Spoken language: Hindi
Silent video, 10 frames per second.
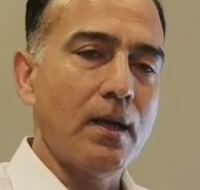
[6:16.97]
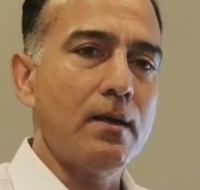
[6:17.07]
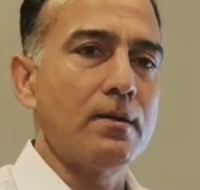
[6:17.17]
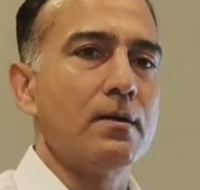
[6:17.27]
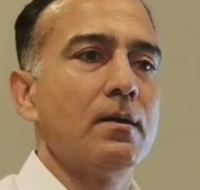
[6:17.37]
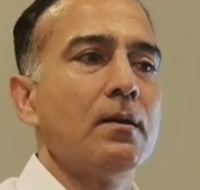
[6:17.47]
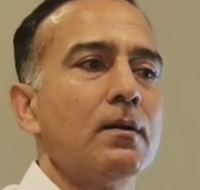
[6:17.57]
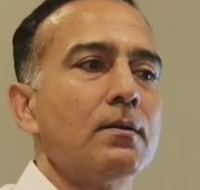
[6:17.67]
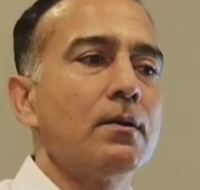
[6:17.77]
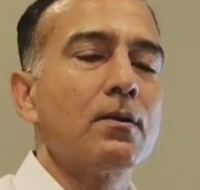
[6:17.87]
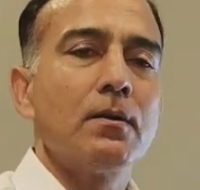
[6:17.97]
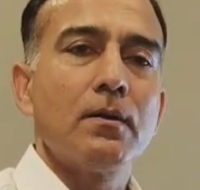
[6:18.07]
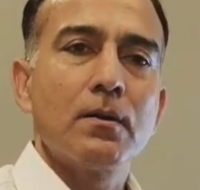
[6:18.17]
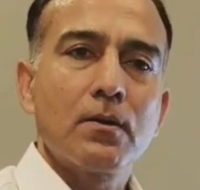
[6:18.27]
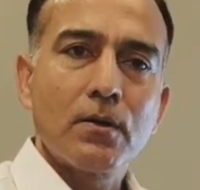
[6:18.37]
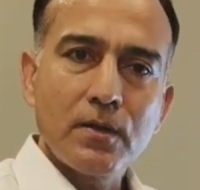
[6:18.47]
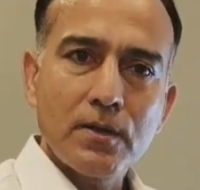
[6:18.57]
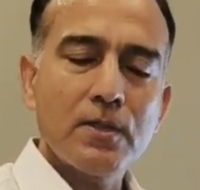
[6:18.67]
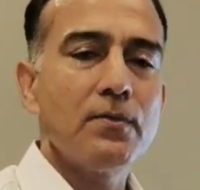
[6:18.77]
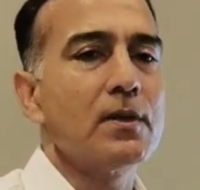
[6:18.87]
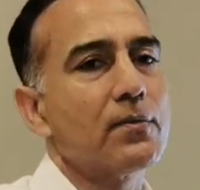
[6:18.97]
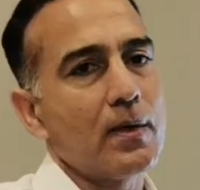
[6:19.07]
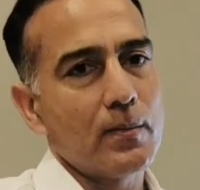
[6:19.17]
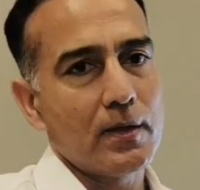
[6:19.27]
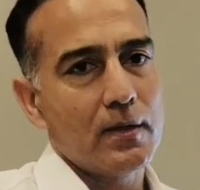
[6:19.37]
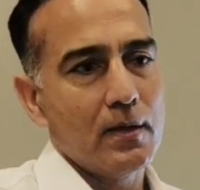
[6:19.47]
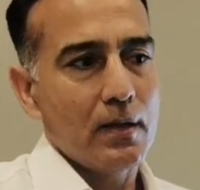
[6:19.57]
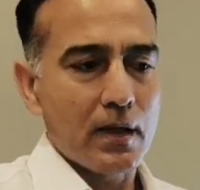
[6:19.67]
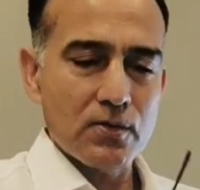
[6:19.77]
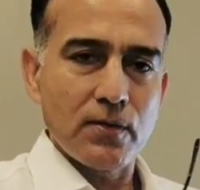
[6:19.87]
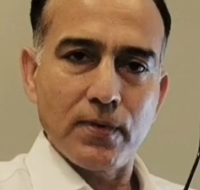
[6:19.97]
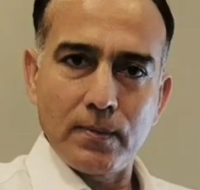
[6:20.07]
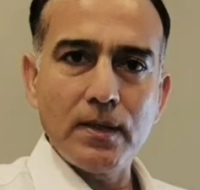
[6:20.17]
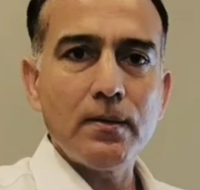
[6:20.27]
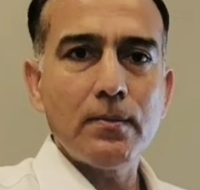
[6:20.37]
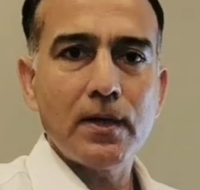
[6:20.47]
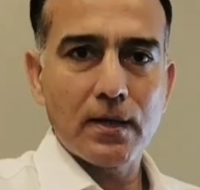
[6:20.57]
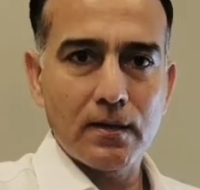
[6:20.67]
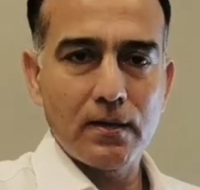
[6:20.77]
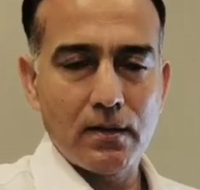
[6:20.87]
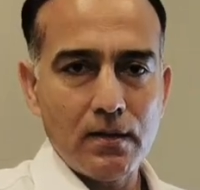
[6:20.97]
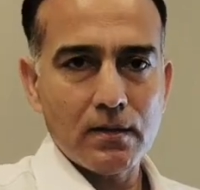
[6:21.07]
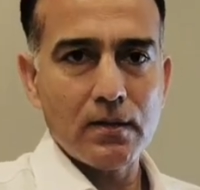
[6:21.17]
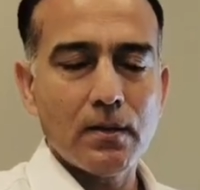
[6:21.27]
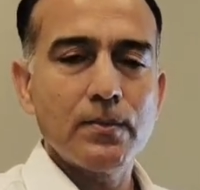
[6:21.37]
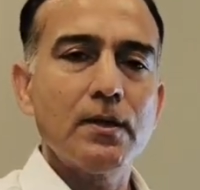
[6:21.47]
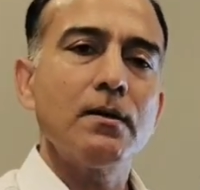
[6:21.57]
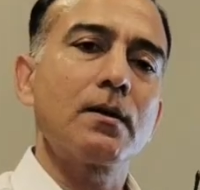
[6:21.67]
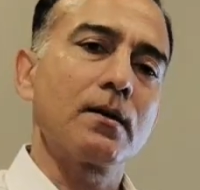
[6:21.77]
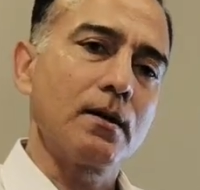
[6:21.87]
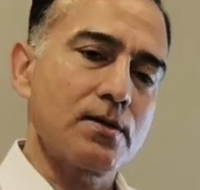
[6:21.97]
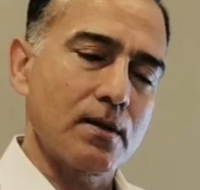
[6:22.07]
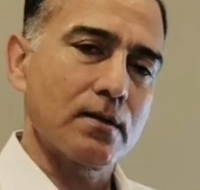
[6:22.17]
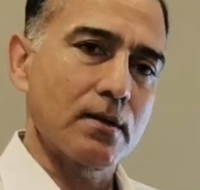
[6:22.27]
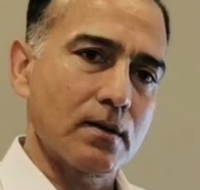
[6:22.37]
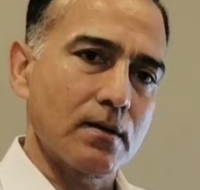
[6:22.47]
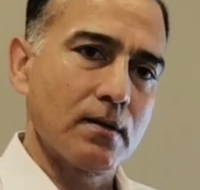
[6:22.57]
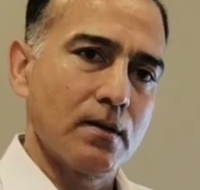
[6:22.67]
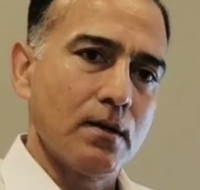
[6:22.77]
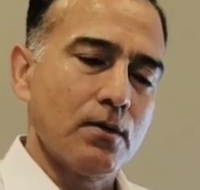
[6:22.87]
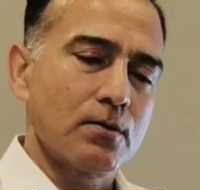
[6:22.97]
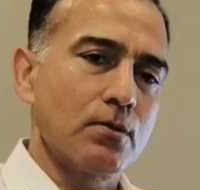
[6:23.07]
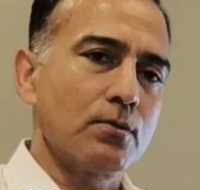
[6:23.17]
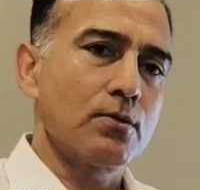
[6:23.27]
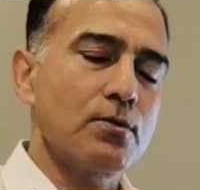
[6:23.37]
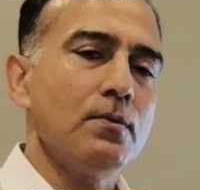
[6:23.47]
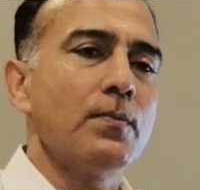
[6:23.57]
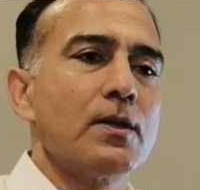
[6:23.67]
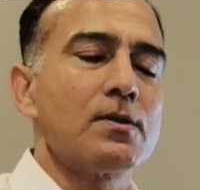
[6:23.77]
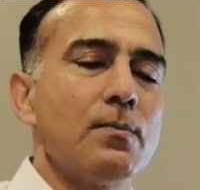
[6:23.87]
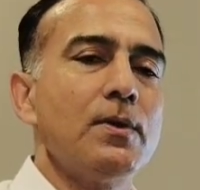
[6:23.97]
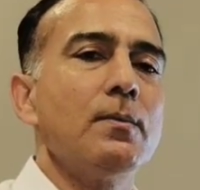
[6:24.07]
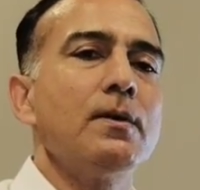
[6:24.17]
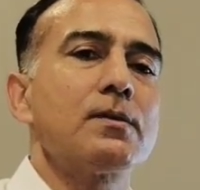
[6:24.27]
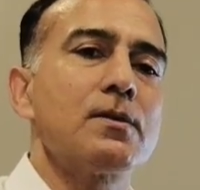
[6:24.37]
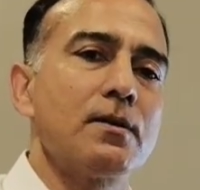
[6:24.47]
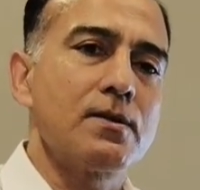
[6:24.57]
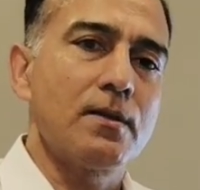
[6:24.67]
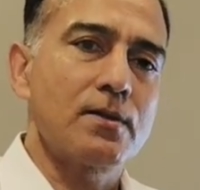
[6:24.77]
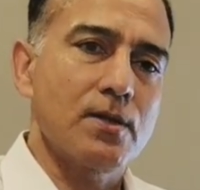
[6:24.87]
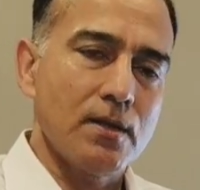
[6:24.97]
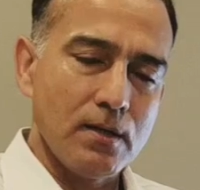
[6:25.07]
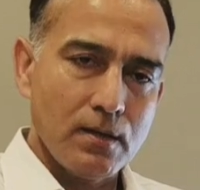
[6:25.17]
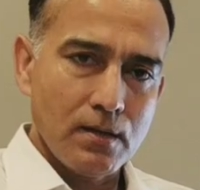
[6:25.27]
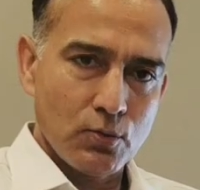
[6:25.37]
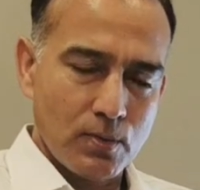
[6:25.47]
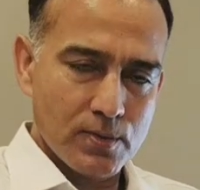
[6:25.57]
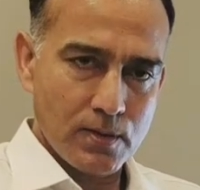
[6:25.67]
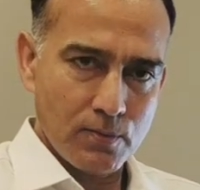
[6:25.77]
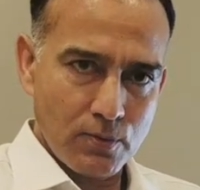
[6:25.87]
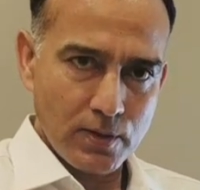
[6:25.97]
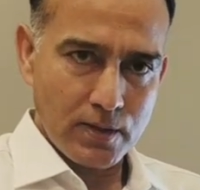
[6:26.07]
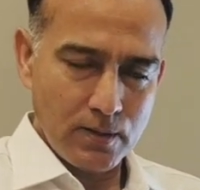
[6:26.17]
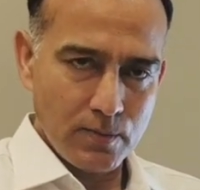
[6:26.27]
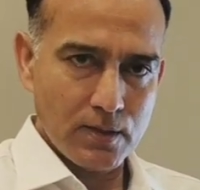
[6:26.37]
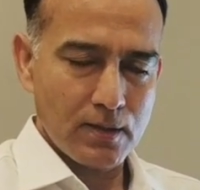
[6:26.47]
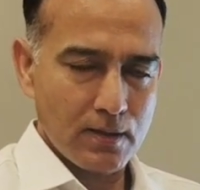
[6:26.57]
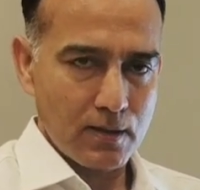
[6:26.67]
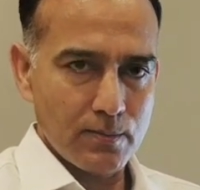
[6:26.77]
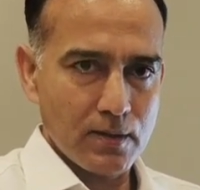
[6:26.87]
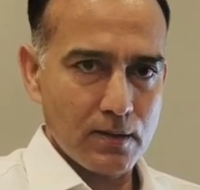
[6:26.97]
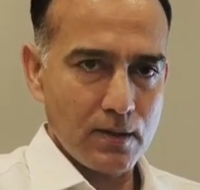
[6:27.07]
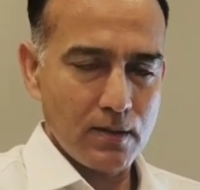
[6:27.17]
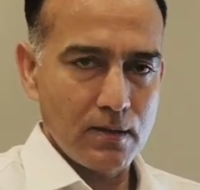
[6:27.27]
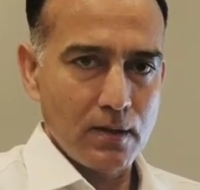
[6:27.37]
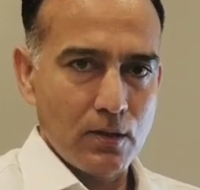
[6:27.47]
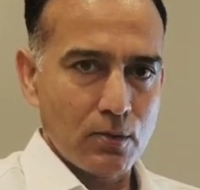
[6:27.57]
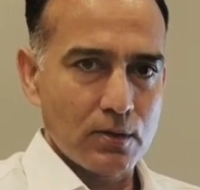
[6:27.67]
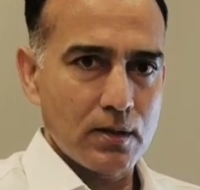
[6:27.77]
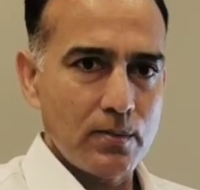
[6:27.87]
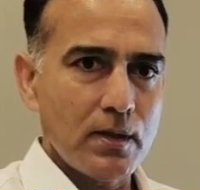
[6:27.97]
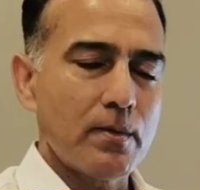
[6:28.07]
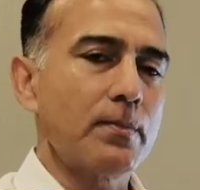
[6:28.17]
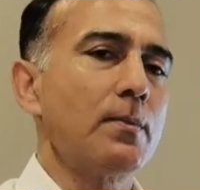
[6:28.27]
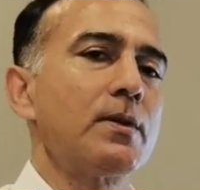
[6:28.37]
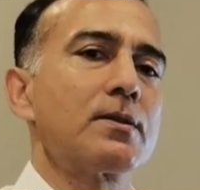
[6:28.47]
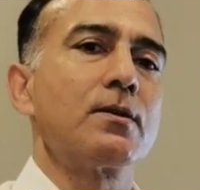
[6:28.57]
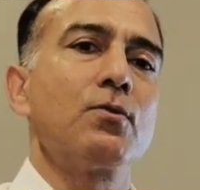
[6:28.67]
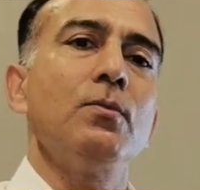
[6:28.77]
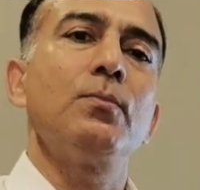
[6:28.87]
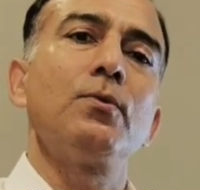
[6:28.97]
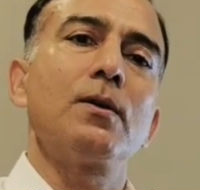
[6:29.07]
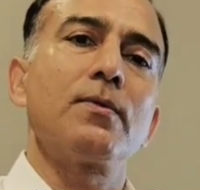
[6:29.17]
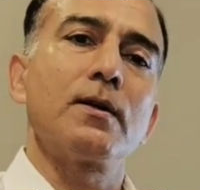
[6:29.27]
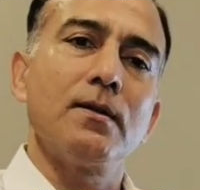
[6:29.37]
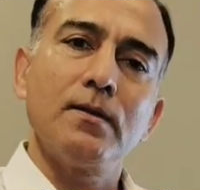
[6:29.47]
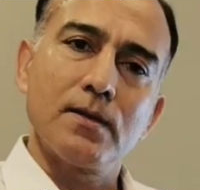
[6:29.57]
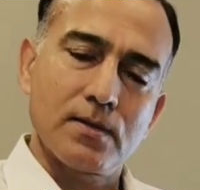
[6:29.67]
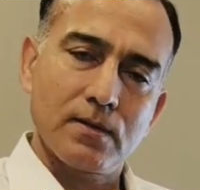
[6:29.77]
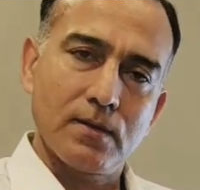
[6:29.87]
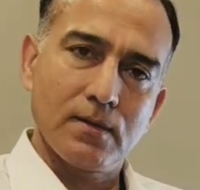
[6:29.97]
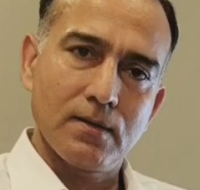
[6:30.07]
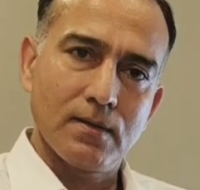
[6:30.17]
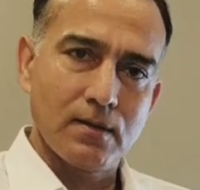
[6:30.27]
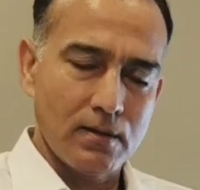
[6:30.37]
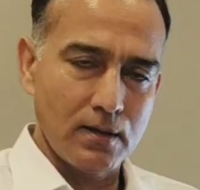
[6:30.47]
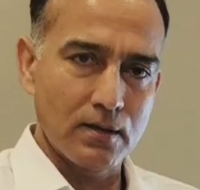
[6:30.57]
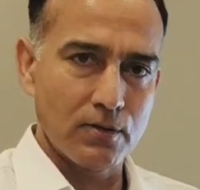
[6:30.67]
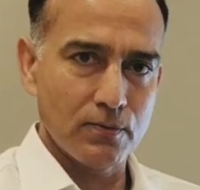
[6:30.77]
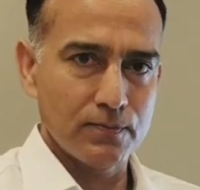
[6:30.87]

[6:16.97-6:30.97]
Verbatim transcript: एंड द कोऑर्डिनेशन विद द फैमिली एक्चुअली फैमिली ने भी एग्री किया कि हम ये करना चाहते हैं तो दोस्तों जब भी हमें अच्छा रिजल्ट चाहिए तो हम सबको एक टीम की तरह काम करना है और तभी हम अपने पेशेंट को पूरा फ़ायदा दे सकते हैं थैंक